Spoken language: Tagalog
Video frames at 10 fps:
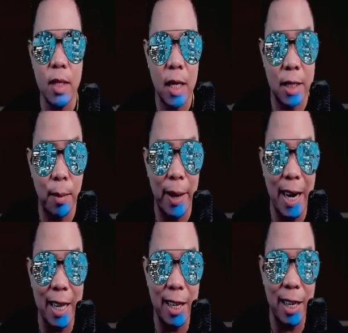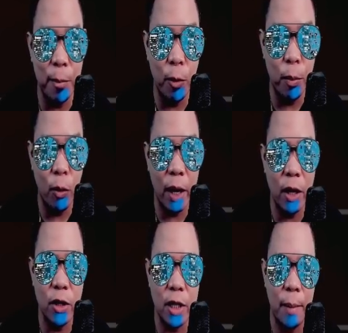Kasabay nating nabubuhay
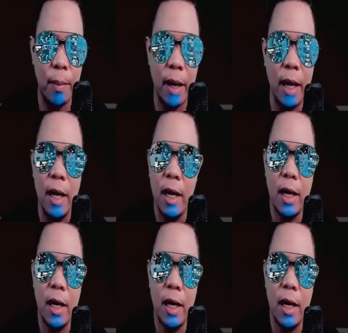'yon, syempre.